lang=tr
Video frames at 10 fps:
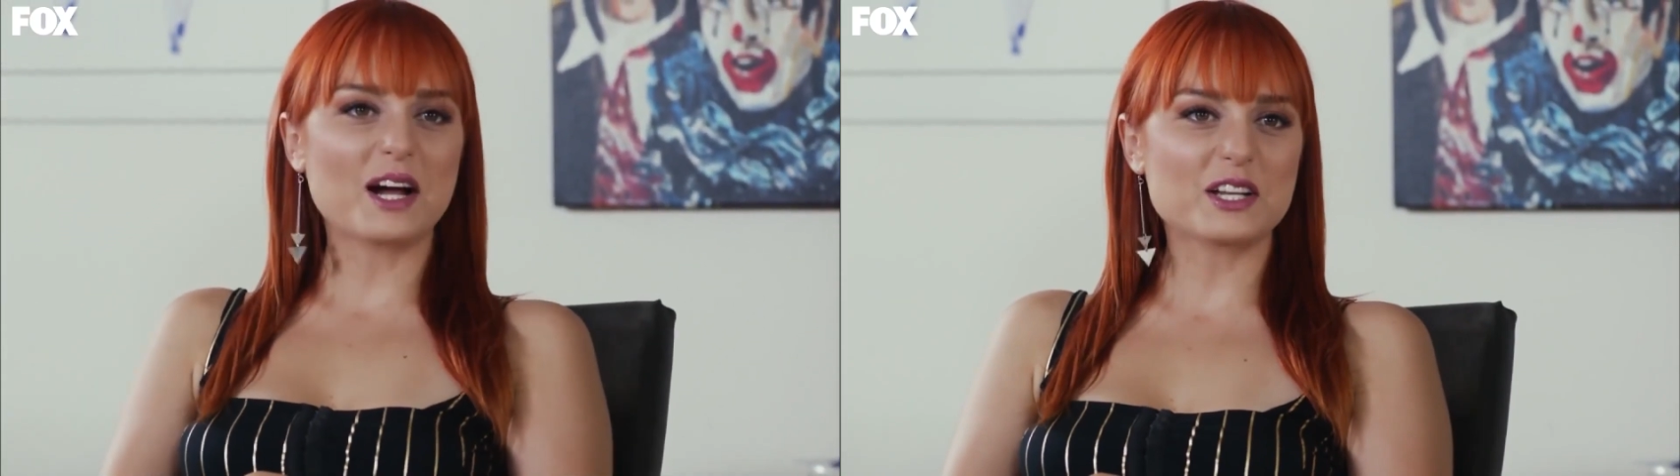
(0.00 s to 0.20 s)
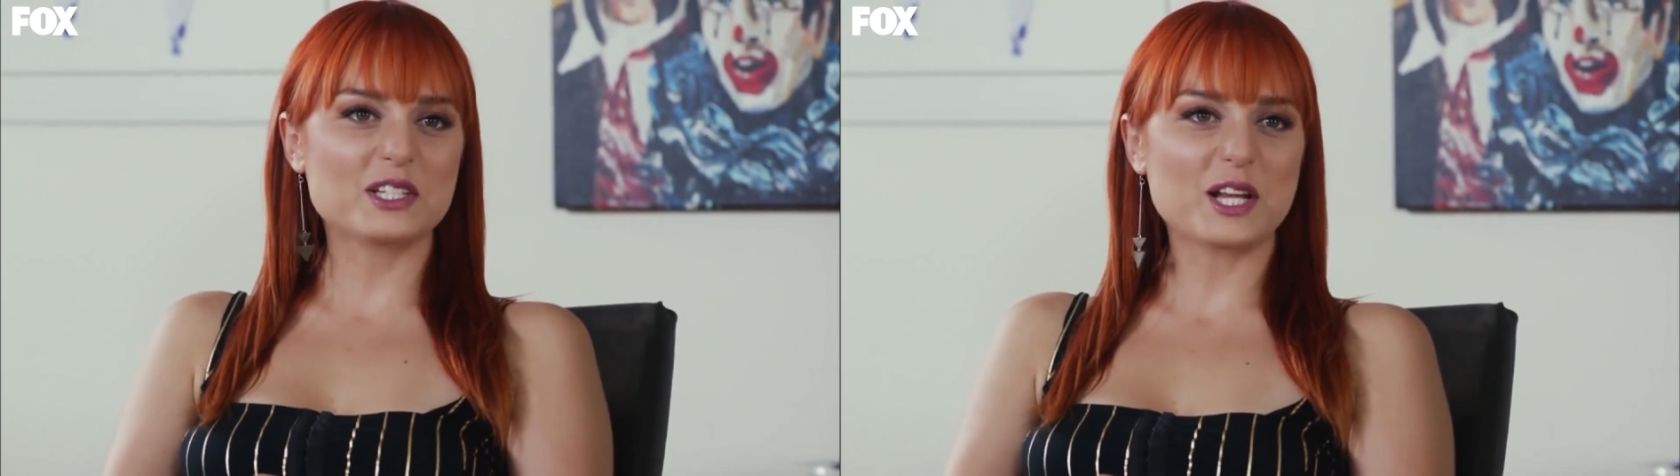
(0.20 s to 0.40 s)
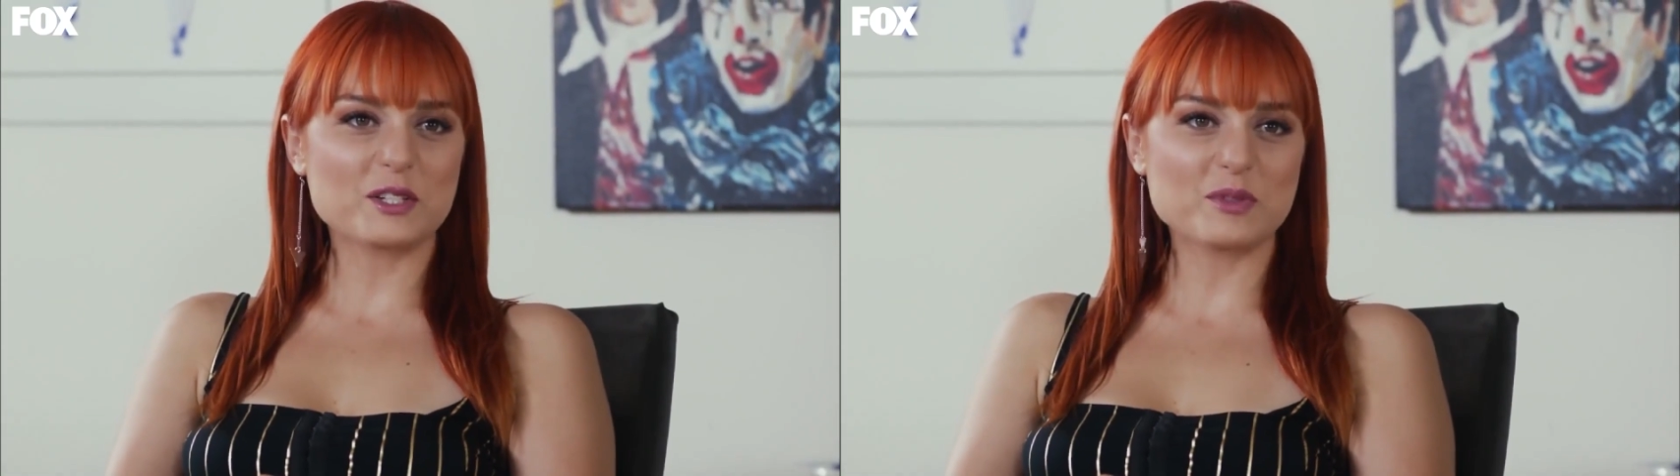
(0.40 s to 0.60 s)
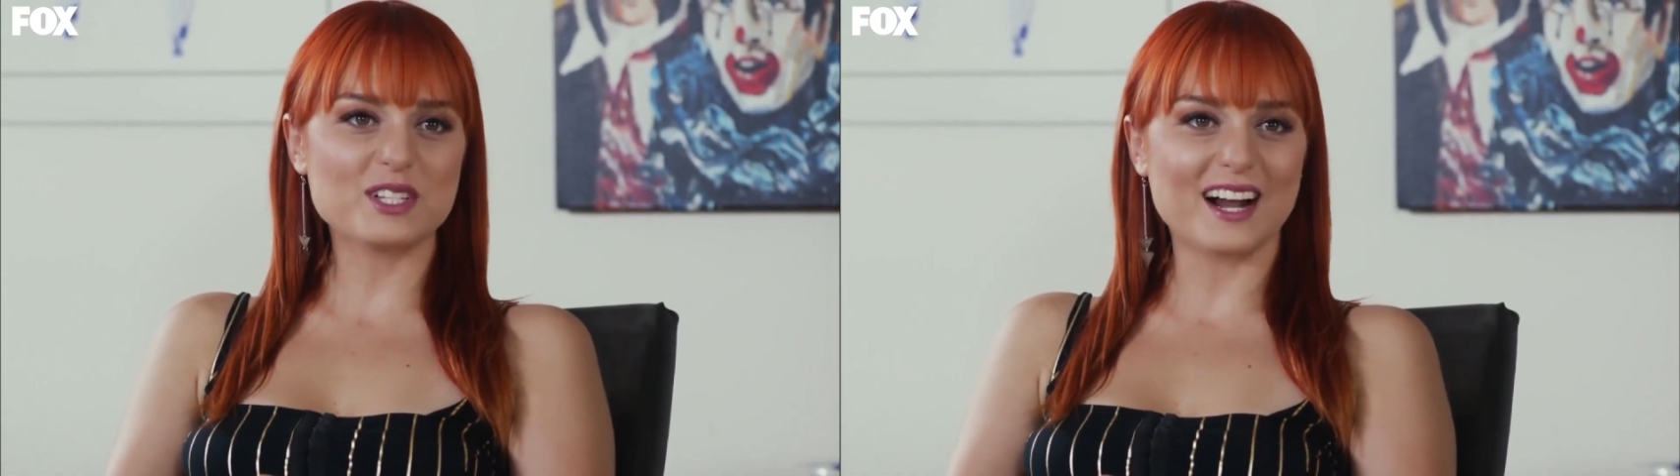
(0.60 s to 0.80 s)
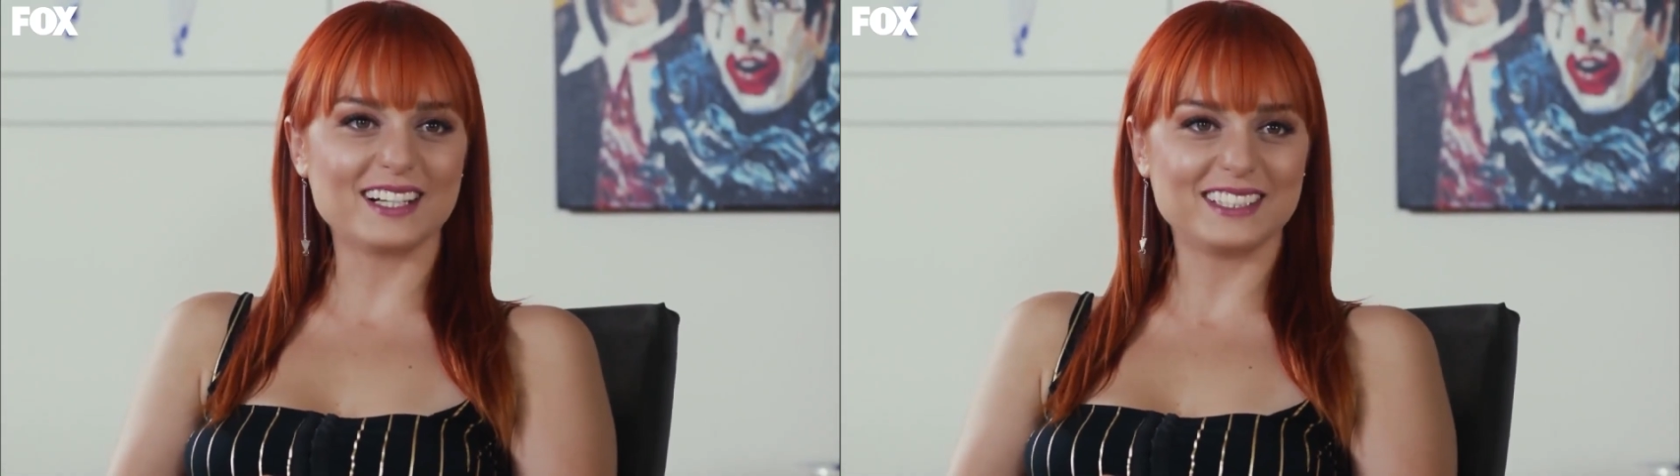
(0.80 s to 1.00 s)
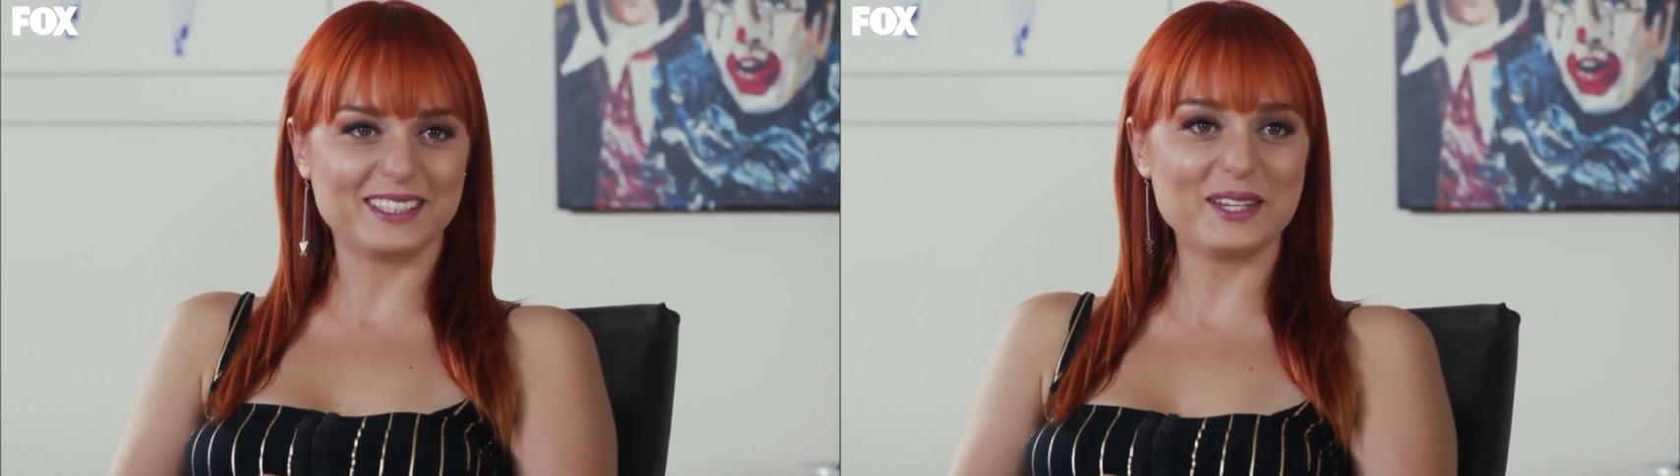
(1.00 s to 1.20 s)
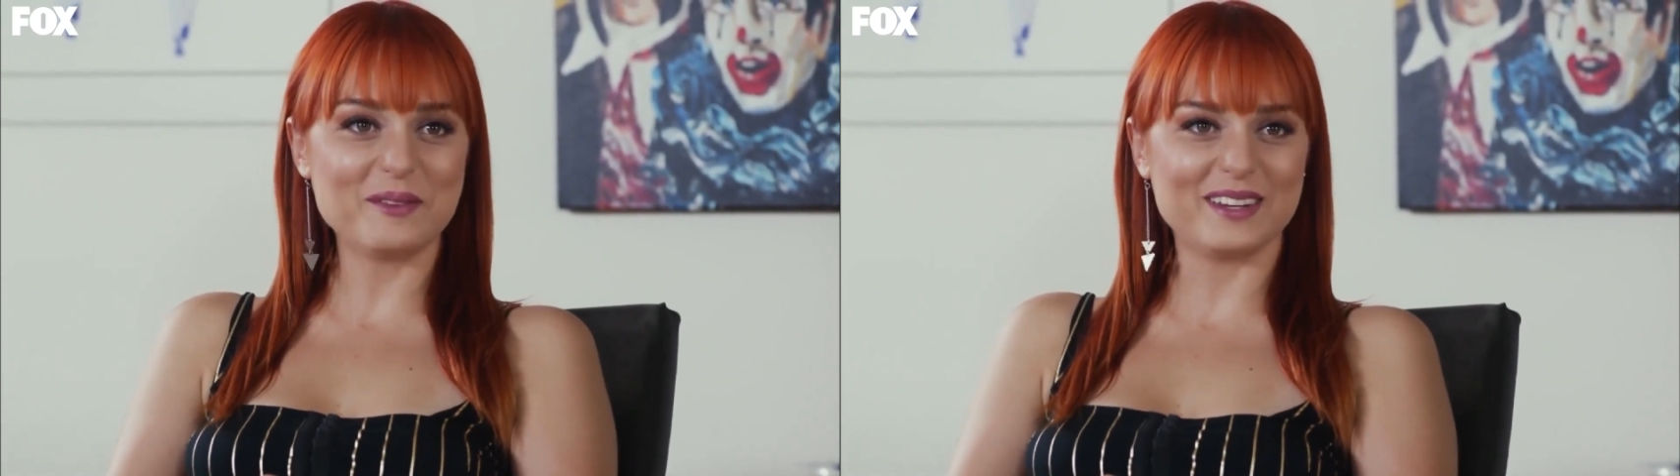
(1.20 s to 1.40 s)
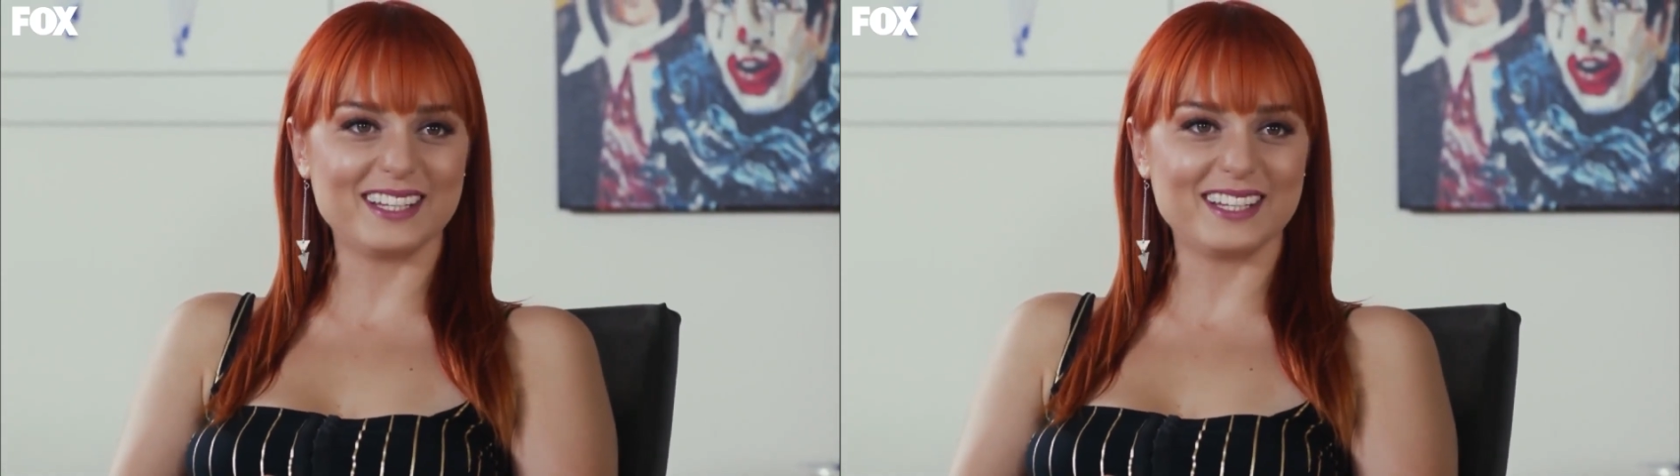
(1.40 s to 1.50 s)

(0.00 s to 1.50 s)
karşılaşmışlardır değil